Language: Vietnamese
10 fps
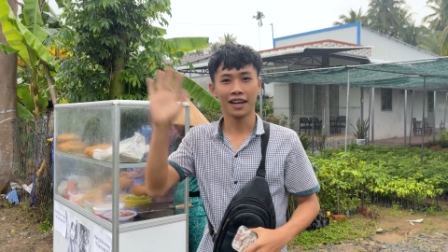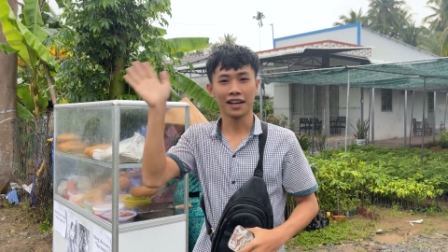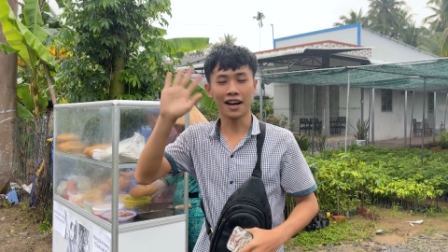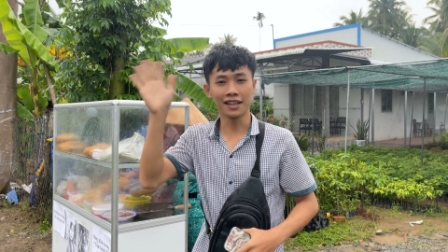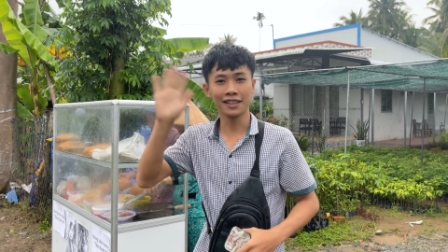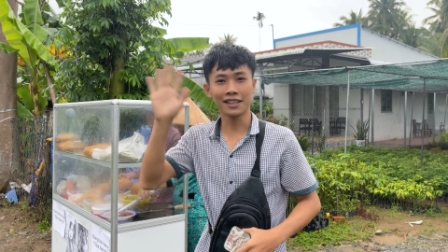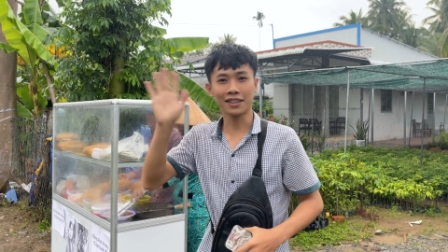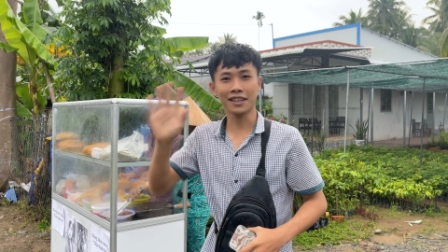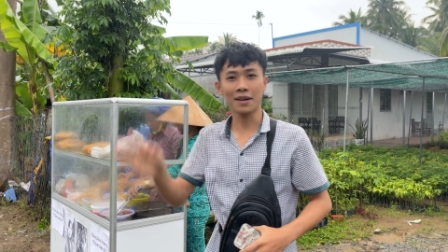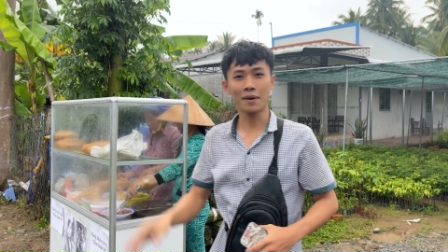Rồi xin chào
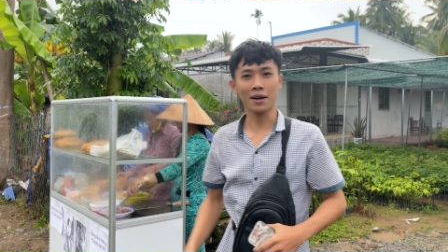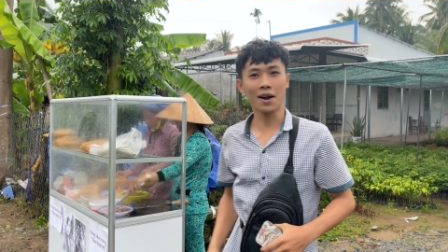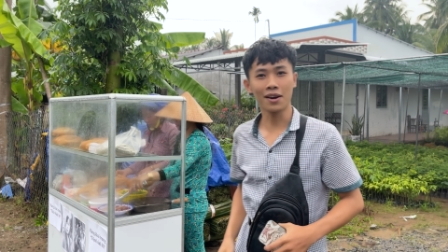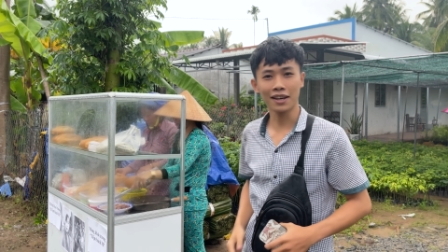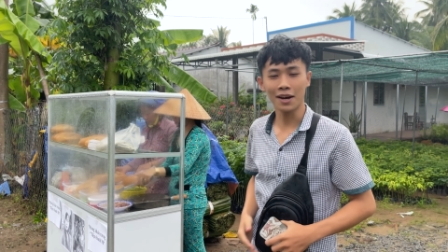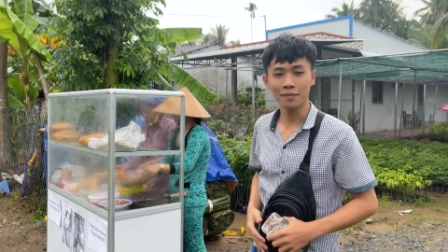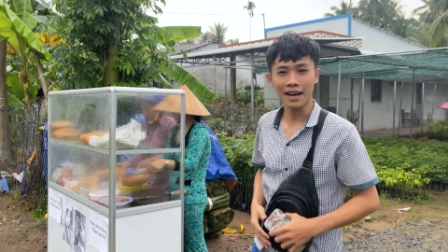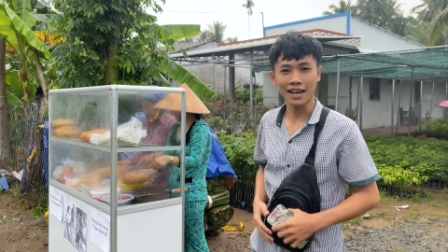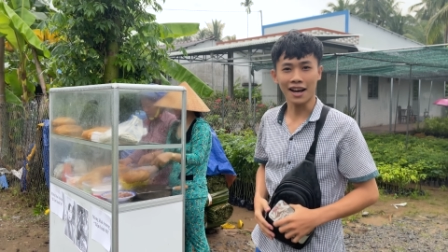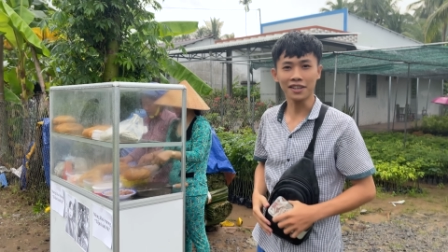tất cả bà con nha. Hôm
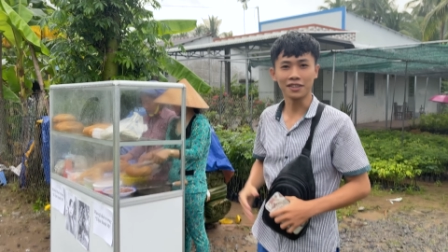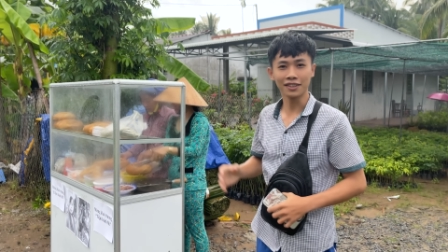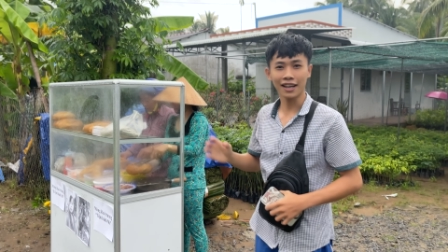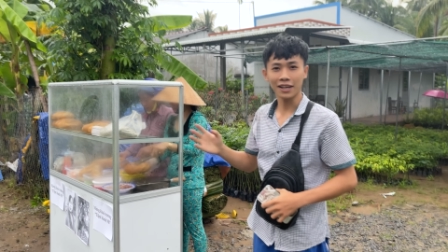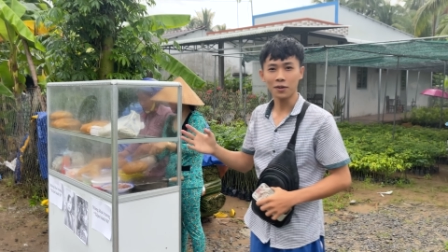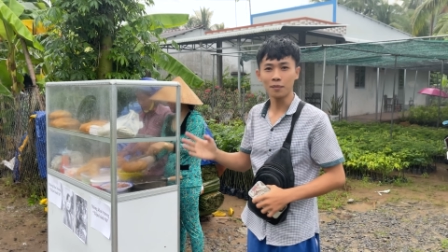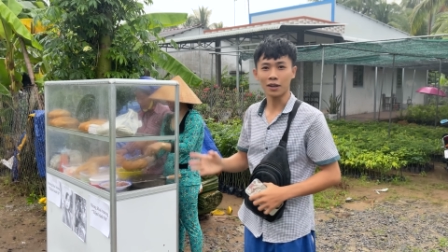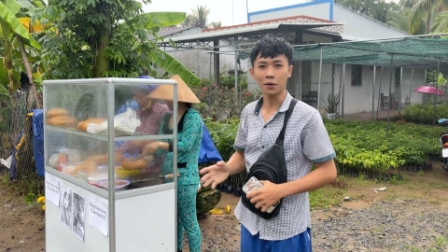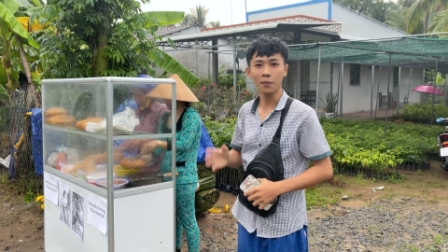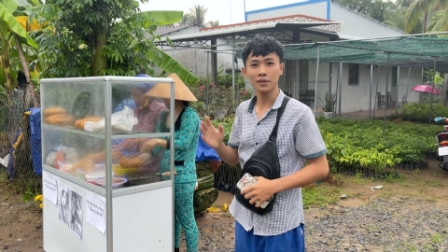nay ở giữa cây của
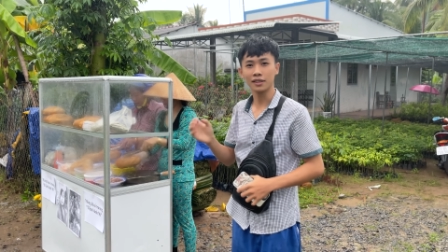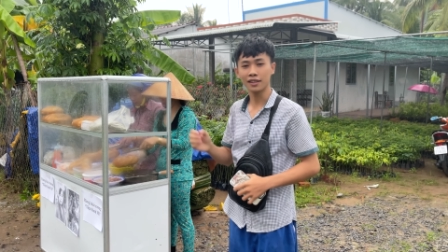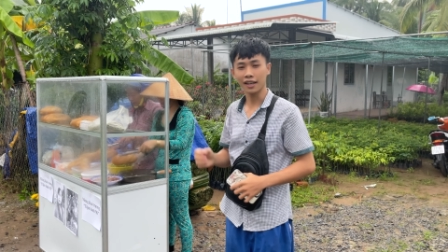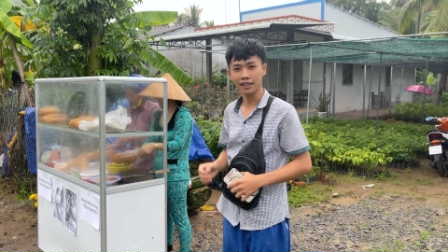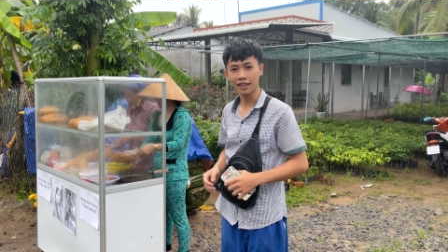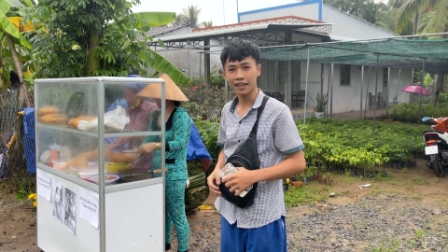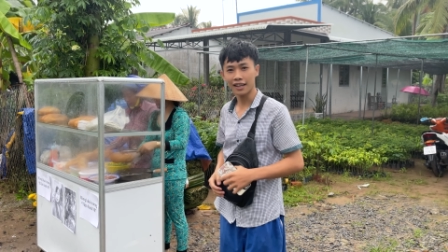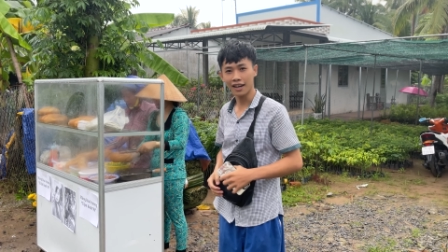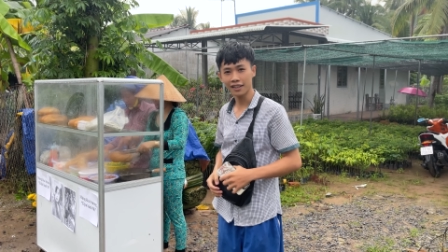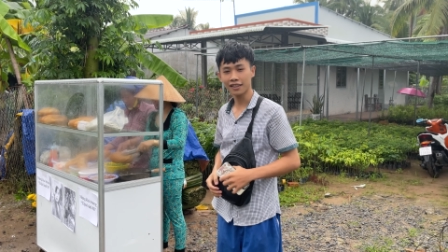mình có một sự kiện rất là
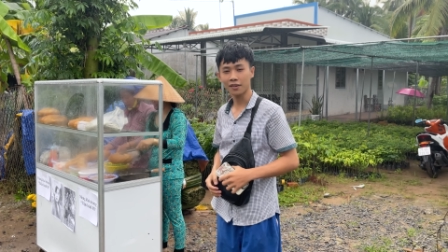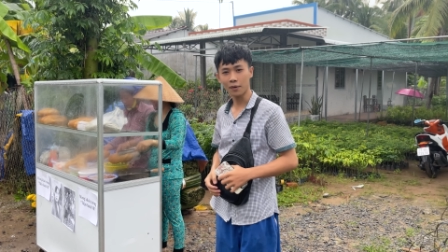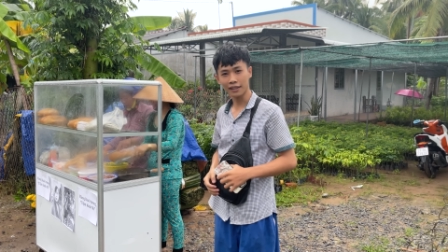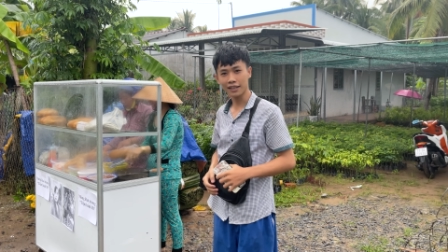lớn, rất là quan